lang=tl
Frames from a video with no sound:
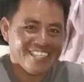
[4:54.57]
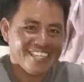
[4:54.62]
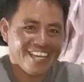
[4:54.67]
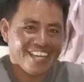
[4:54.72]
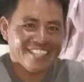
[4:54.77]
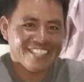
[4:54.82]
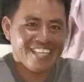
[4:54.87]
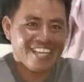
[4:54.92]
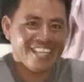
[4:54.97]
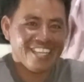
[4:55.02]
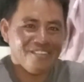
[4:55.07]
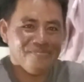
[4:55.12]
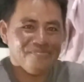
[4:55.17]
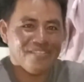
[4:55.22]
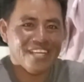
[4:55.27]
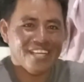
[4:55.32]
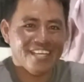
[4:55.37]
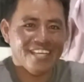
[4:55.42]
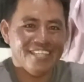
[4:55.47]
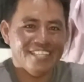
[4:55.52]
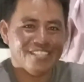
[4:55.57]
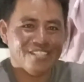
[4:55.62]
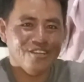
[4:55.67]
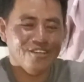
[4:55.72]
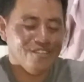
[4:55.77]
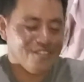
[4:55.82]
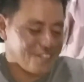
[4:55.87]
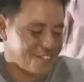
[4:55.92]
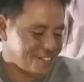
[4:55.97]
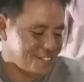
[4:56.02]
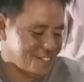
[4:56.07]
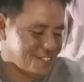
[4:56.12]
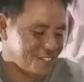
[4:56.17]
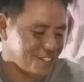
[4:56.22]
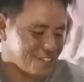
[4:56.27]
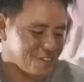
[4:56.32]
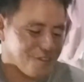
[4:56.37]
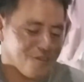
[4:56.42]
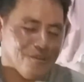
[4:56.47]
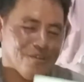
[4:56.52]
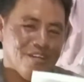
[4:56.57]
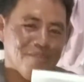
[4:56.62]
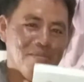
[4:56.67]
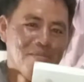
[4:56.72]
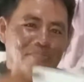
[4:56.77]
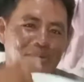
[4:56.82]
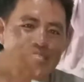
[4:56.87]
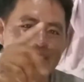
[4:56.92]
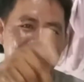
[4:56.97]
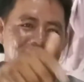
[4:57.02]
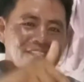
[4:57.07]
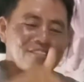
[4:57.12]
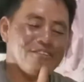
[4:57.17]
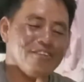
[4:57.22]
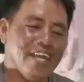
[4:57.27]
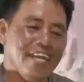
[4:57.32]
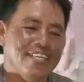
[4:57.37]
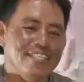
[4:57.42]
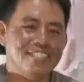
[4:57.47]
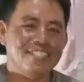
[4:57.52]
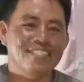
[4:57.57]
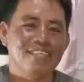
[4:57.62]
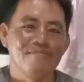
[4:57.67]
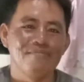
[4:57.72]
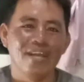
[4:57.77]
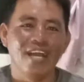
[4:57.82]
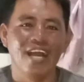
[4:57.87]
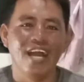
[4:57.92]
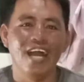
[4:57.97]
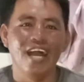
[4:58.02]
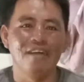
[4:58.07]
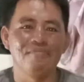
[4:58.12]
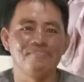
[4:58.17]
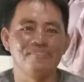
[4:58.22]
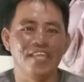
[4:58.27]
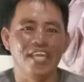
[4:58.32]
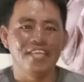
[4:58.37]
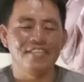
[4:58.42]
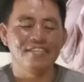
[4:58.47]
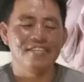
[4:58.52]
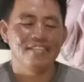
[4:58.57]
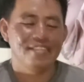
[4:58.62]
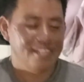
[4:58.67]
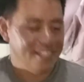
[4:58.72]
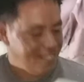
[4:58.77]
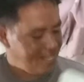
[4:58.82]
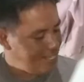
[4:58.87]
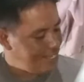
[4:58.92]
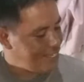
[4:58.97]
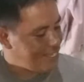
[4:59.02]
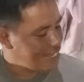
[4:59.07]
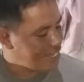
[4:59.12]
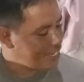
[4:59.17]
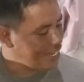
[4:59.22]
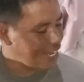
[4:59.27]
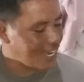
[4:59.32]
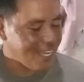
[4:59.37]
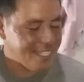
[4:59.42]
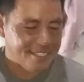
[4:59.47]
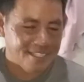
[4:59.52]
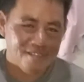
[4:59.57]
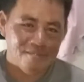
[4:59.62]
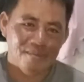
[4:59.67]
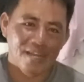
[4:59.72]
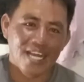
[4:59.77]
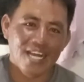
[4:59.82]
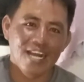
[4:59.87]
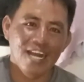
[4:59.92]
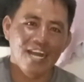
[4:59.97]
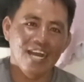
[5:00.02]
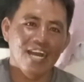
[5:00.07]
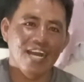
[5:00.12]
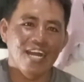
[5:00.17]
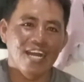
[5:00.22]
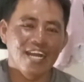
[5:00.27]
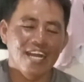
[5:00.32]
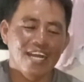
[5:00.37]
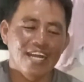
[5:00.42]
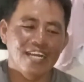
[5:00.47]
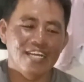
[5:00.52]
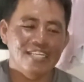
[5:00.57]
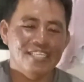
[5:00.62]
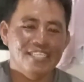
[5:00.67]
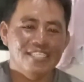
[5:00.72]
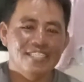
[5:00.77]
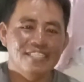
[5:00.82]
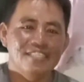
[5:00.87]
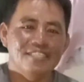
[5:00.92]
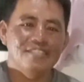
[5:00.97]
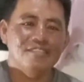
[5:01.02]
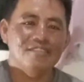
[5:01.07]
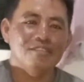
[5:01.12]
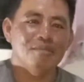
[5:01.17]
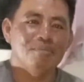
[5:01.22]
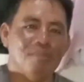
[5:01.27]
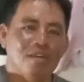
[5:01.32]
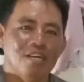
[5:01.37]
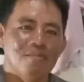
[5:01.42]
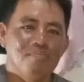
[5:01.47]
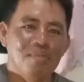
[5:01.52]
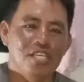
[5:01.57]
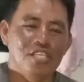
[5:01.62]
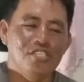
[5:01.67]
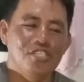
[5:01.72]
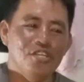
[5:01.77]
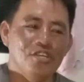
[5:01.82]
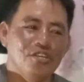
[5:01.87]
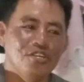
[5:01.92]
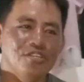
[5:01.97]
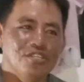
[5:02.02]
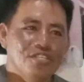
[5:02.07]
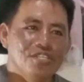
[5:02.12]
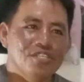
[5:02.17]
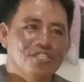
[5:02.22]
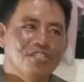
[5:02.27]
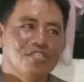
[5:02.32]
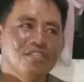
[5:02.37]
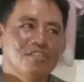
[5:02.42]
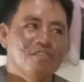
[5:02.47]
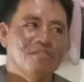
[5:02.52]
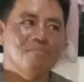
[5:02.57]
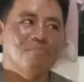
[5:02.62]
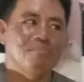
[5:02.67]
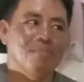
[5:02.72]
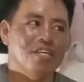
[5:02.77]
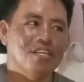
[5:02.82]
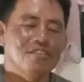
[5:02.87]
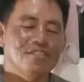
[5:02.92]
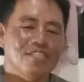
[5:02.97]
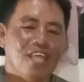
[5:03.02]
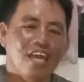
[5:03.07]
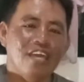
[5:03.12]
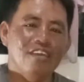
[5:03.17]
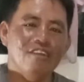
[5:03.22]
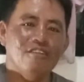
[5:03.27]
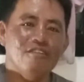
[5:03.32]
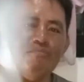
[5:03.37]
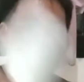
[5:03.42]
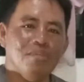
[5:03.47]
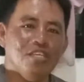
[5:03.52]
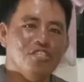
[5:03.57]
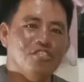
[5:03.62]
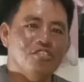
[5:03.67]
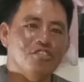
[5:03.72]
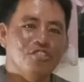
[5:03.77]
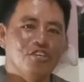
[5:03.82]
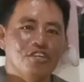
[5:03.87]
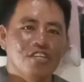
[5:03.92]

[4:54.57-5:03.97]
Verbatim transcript: nakatanggap ng ganito. Kung napapansin nyo guys sa mga update ng ating mga mga video. Meron tayong video